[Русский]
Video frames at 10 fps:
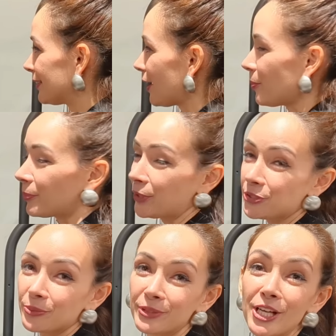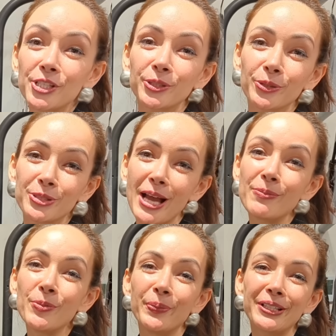Да, причем даже тот
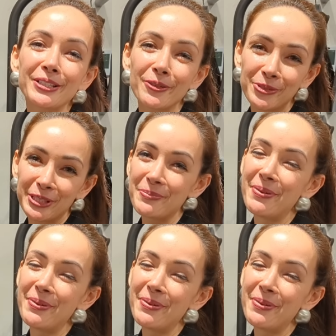самый пресловутый